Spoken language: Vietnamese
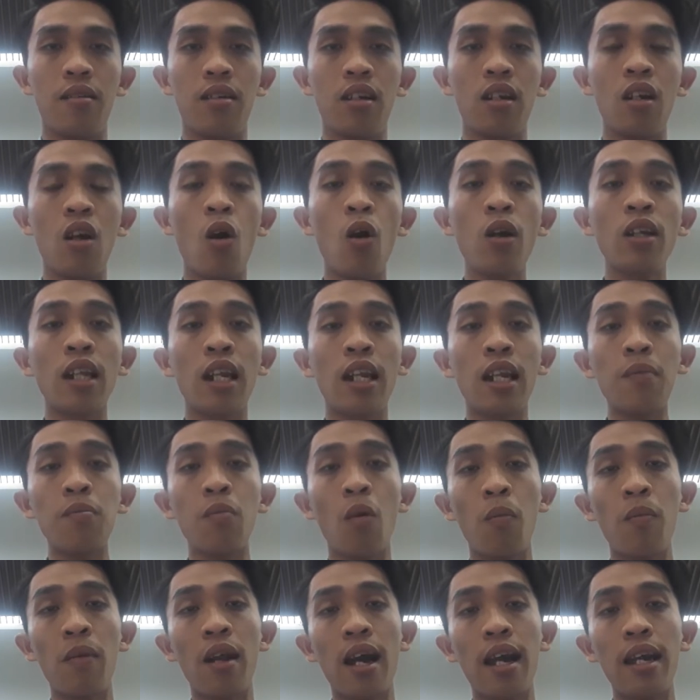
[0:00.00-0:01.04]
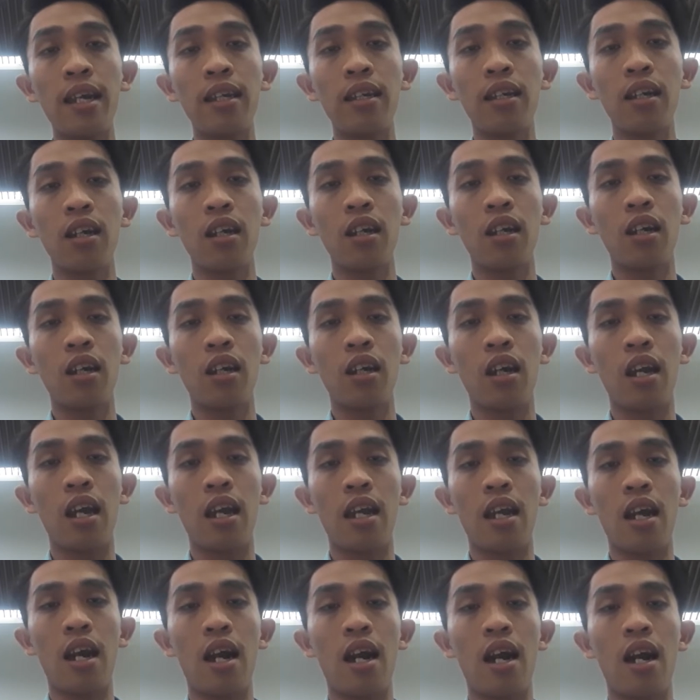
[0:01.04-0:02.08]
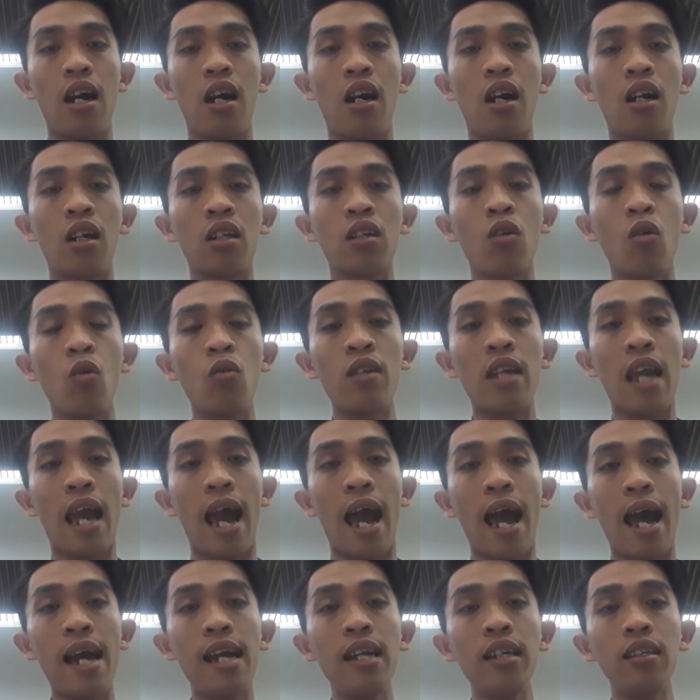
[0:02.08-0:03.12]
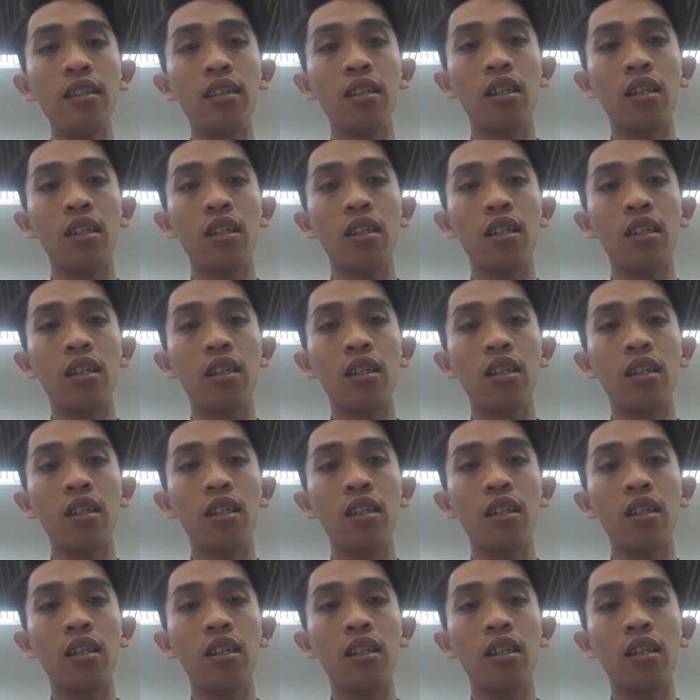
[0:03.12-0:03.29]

nói Tịnh Thất Bồng Lai thì à, tu giả,